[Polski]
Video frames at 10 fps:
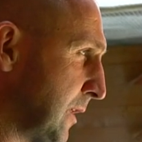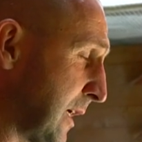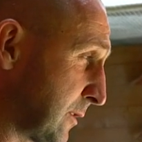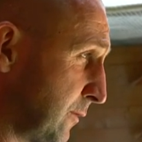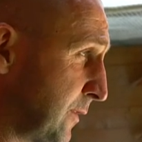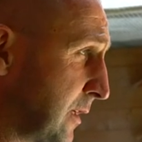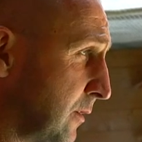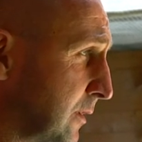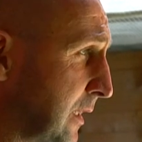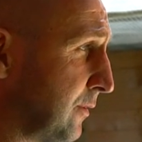Tak to
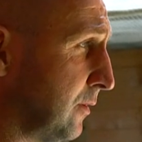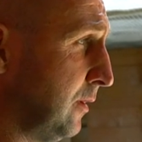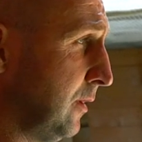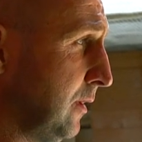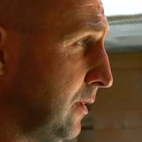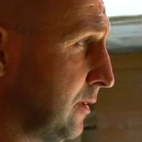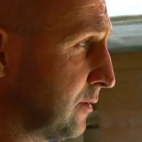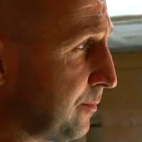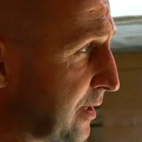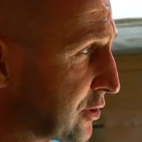wygląda. No.
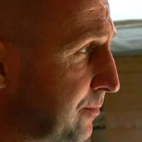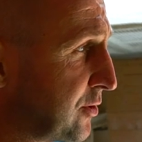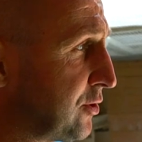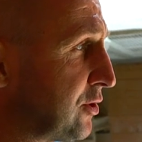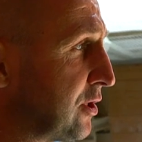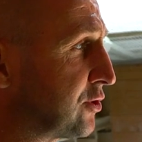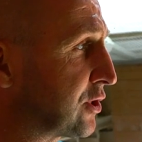Zobaczymy dzisiaj.